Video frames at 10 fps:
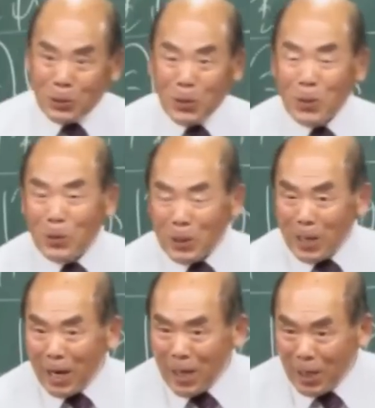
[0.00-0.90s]
ごい大き
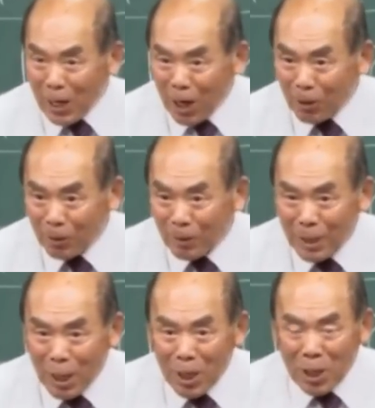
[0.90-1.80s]
な円になる
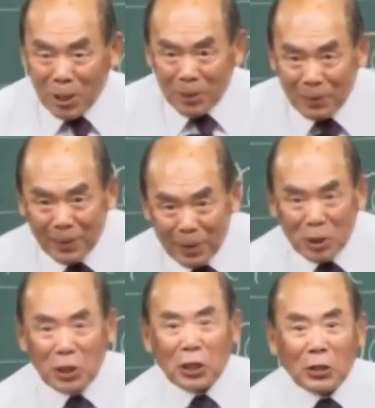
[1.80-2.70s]

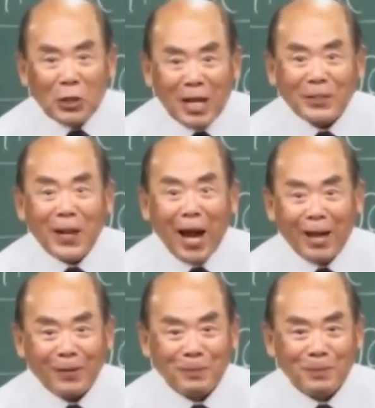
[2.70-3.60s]
地球ですね